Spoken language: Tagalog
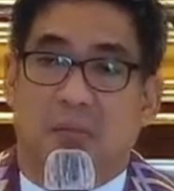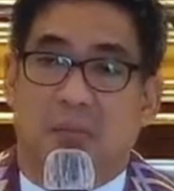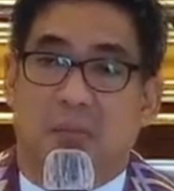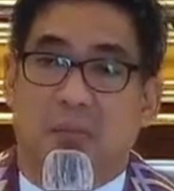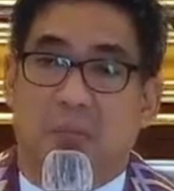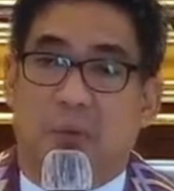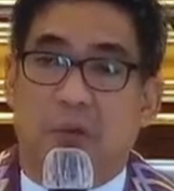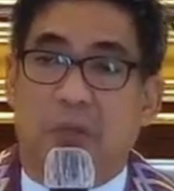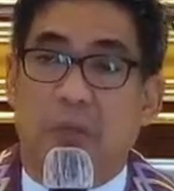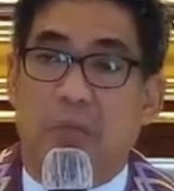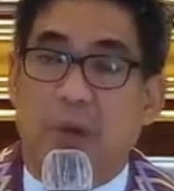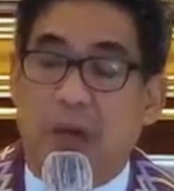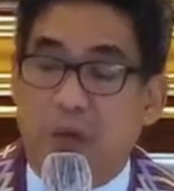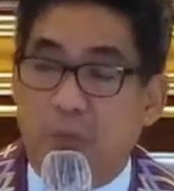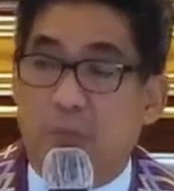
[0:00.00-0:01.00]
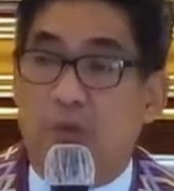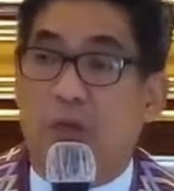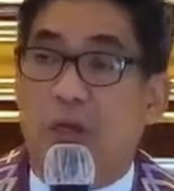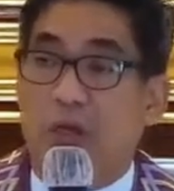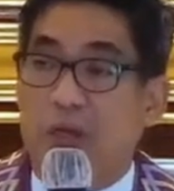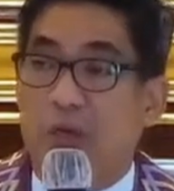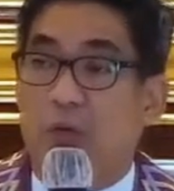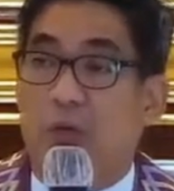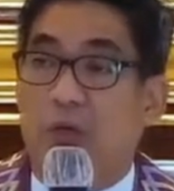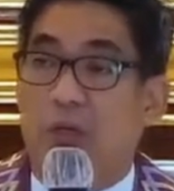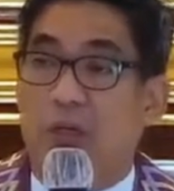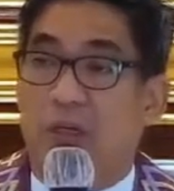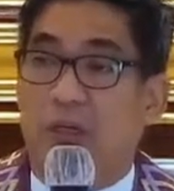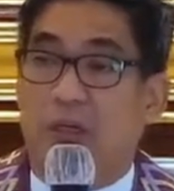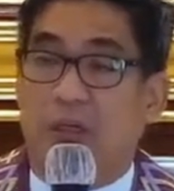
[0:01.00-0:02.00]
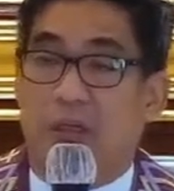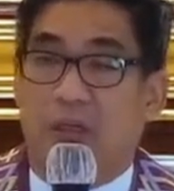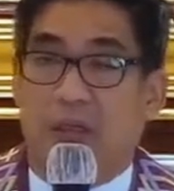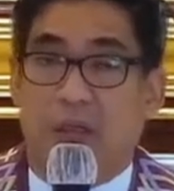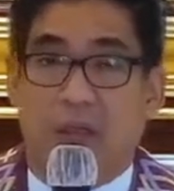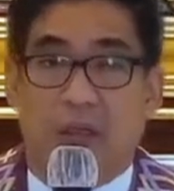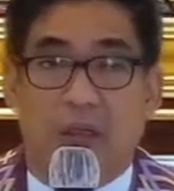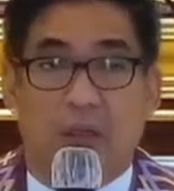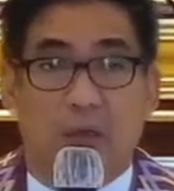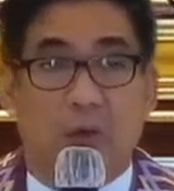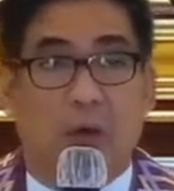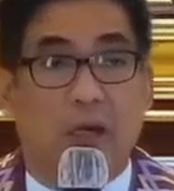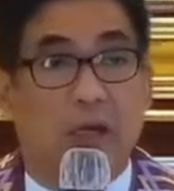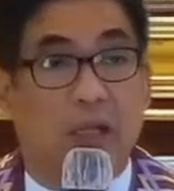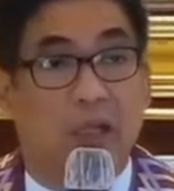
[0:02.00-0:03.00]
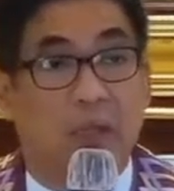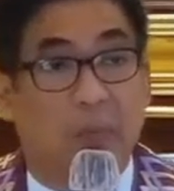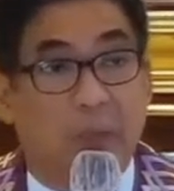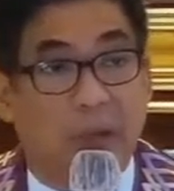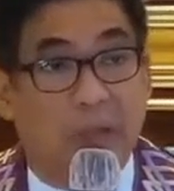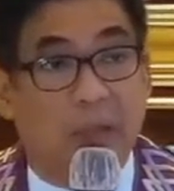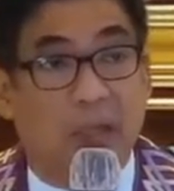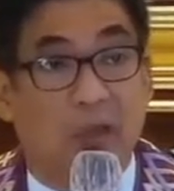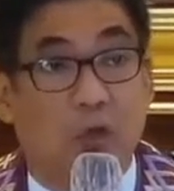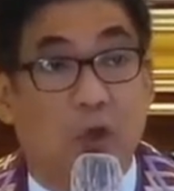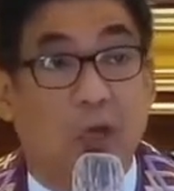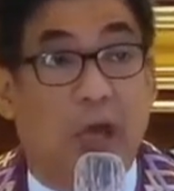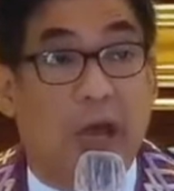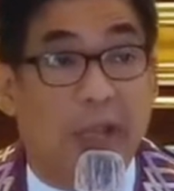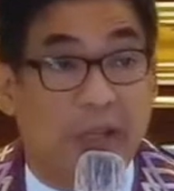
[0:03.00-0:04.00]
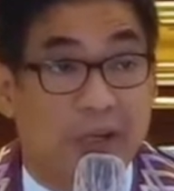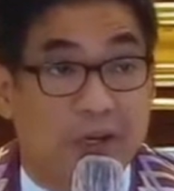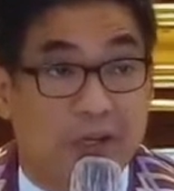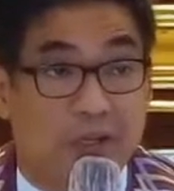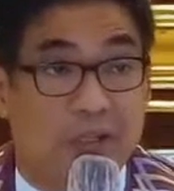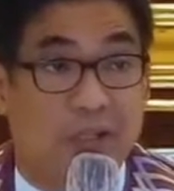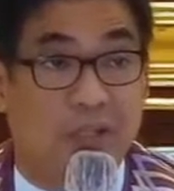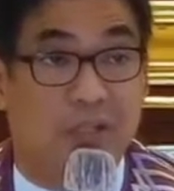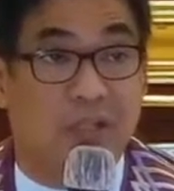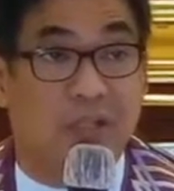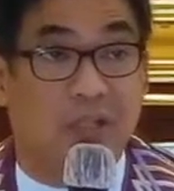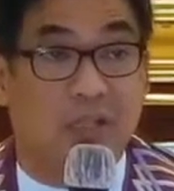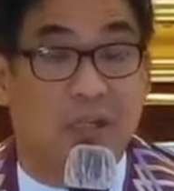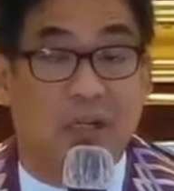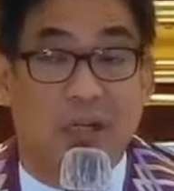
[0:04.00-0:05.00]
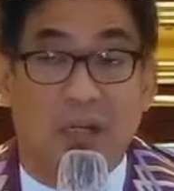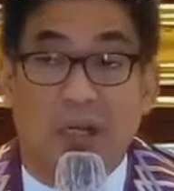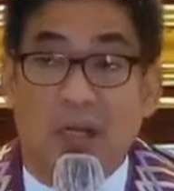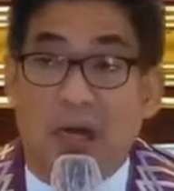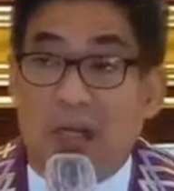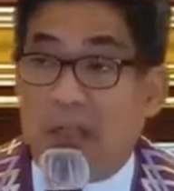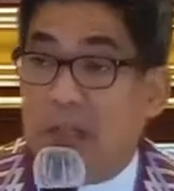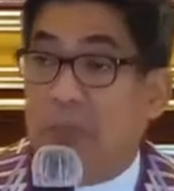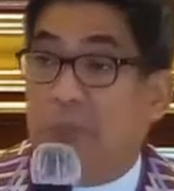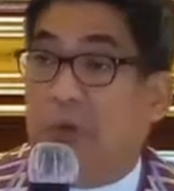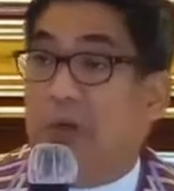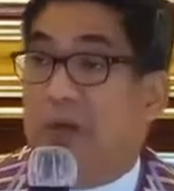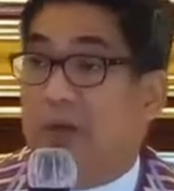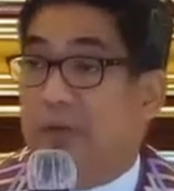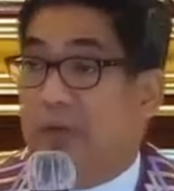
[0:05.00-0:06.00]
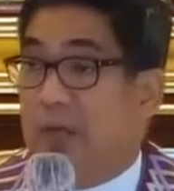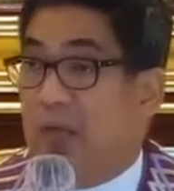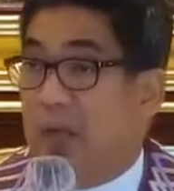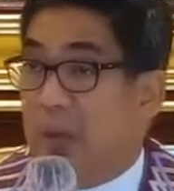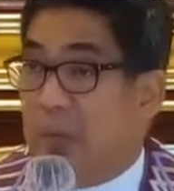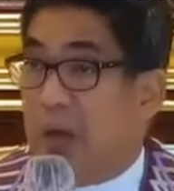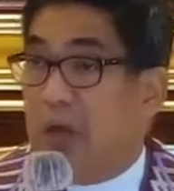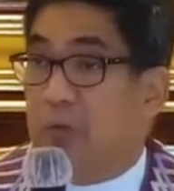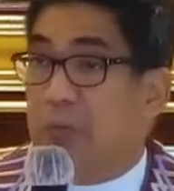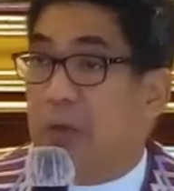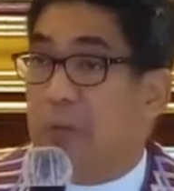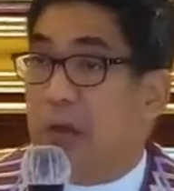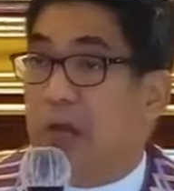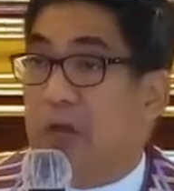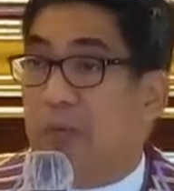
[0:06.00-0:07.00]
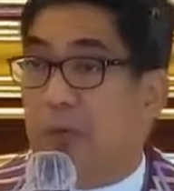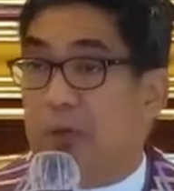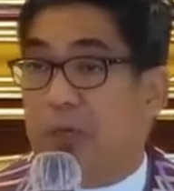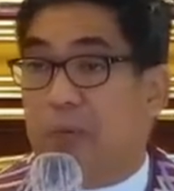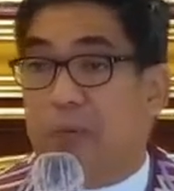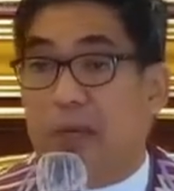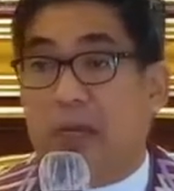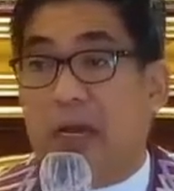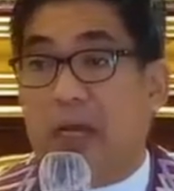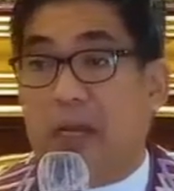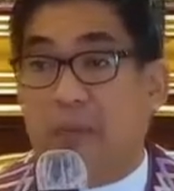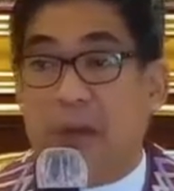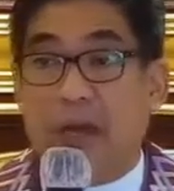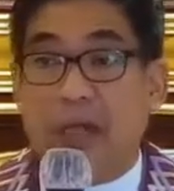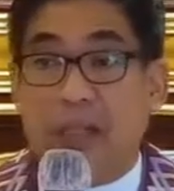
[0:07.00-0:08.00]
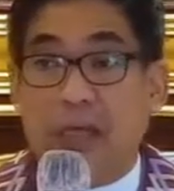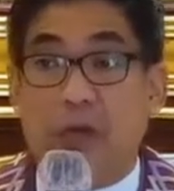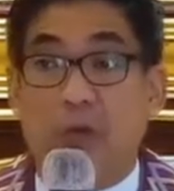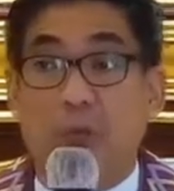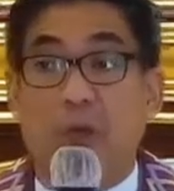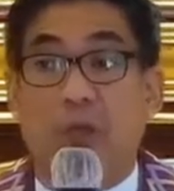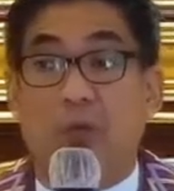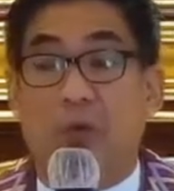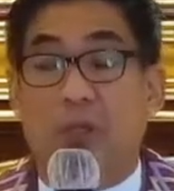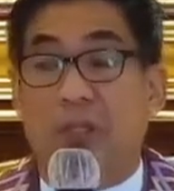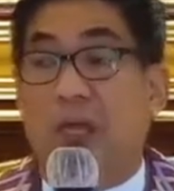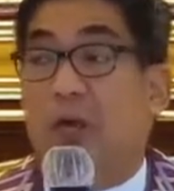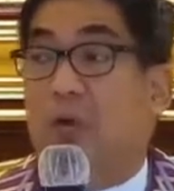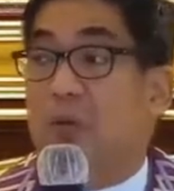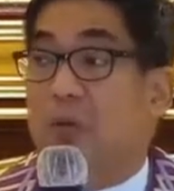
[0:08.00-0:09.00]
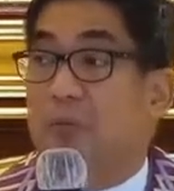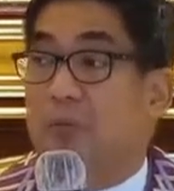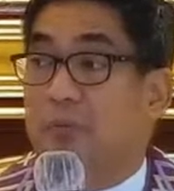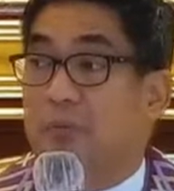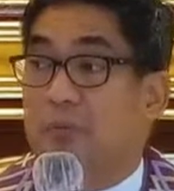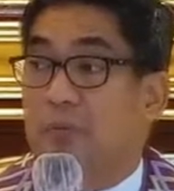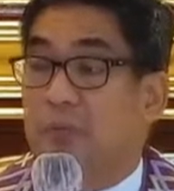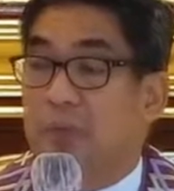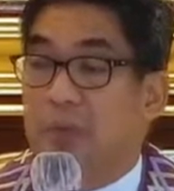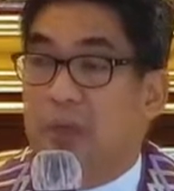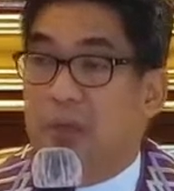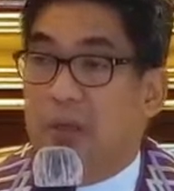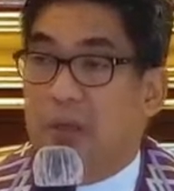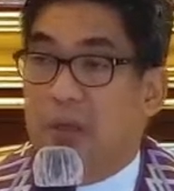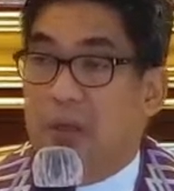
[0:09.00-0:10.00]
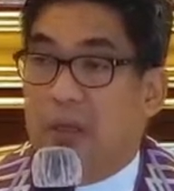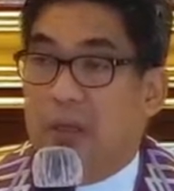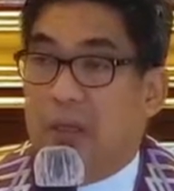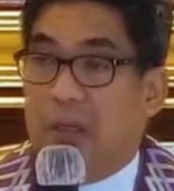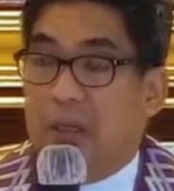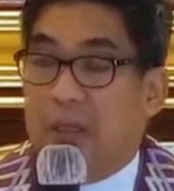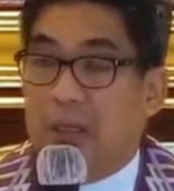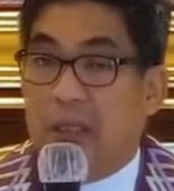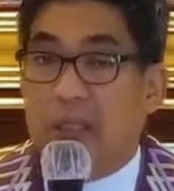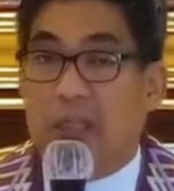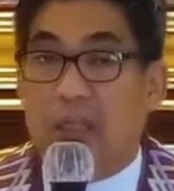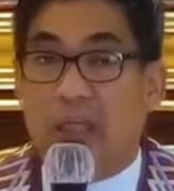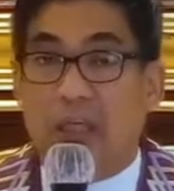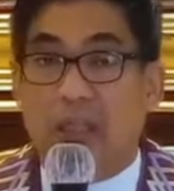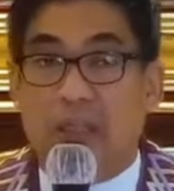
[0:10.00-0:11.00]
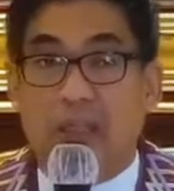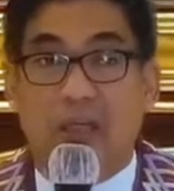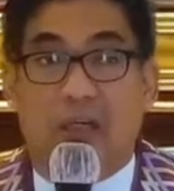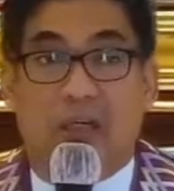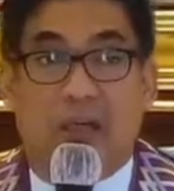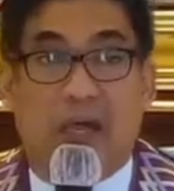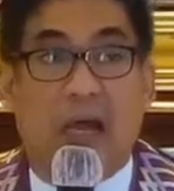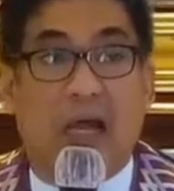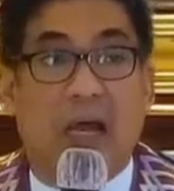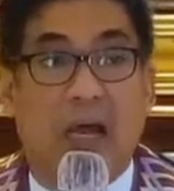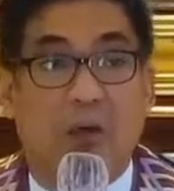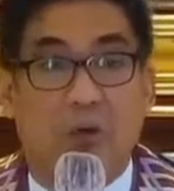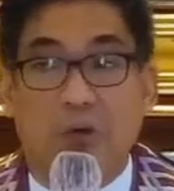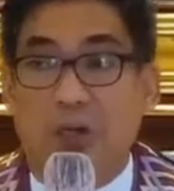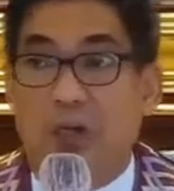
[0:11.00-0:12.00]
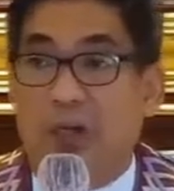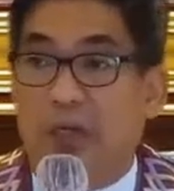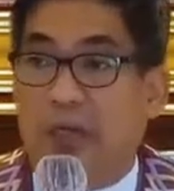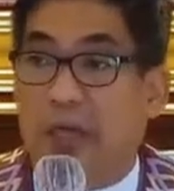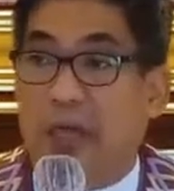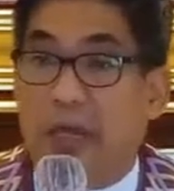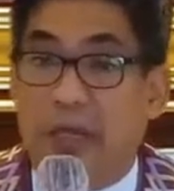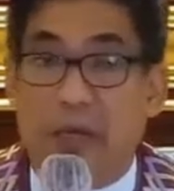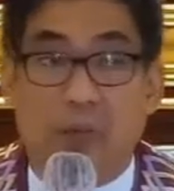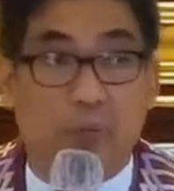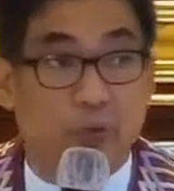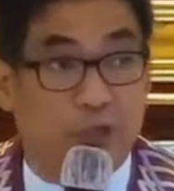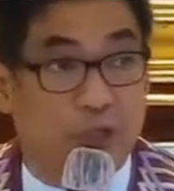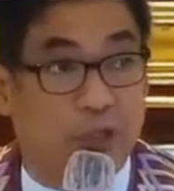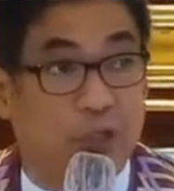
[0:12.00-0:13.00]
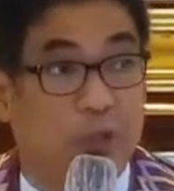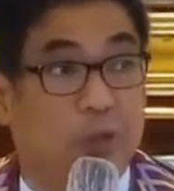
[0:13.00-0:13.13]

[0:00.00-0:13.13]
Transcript: Potang balo mo na, nino, ika. You are not dependent on others. Atin po, balo may balo po, may naya pa nga tao, yung may tao, didikit niya, kakawul niya, kay kayang posisyon